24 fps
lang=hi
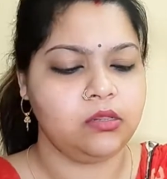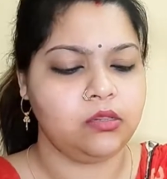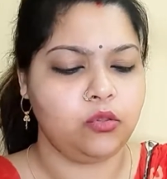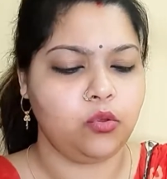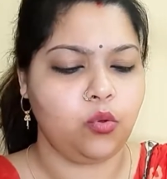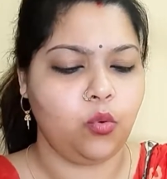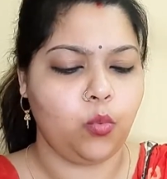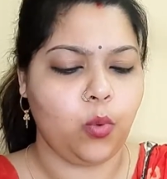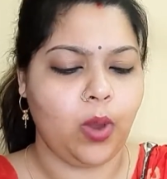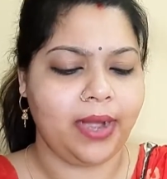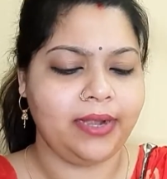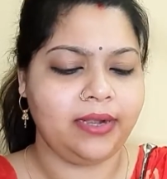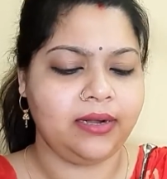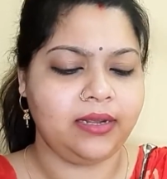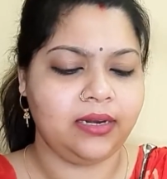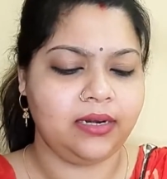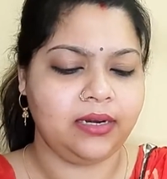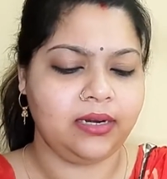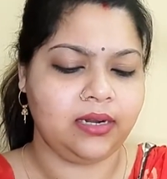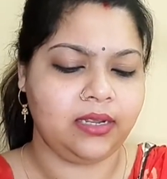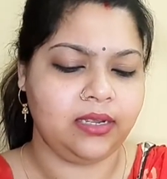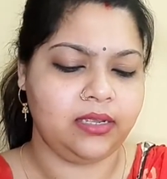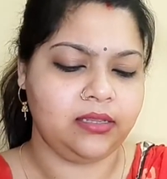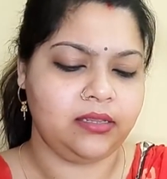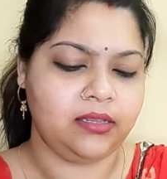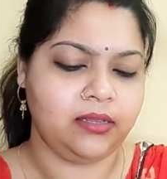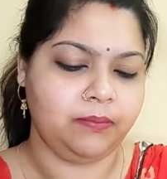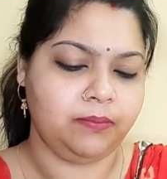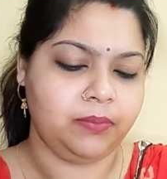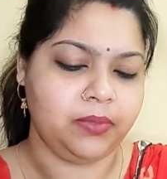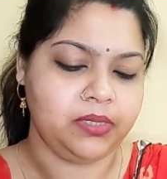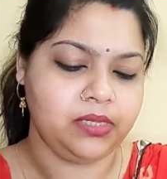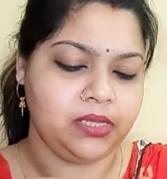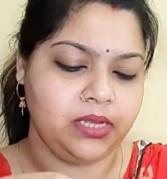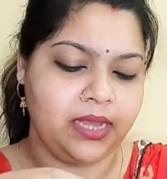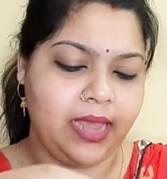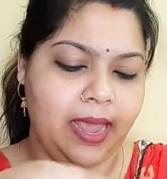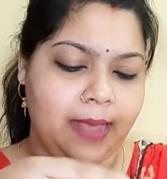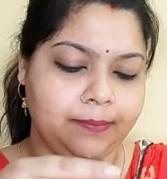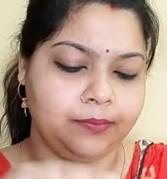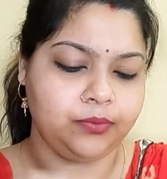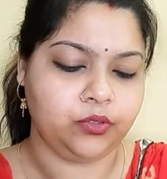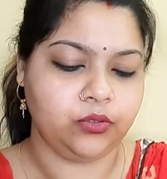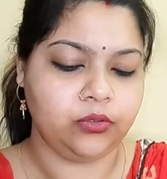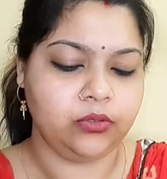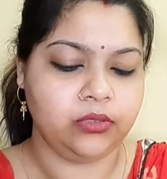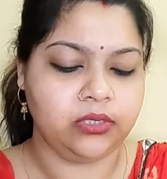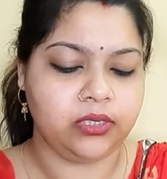सो व्हाइट कलर के सिंपल से
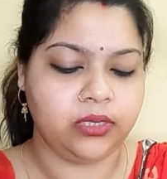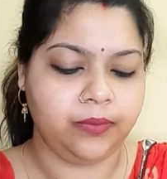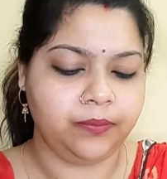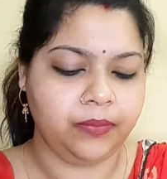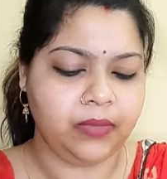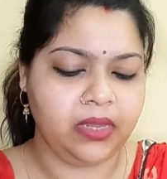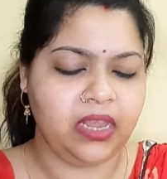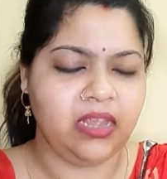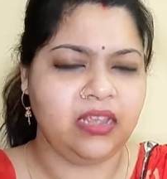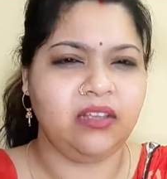कैप्सूल्स हैं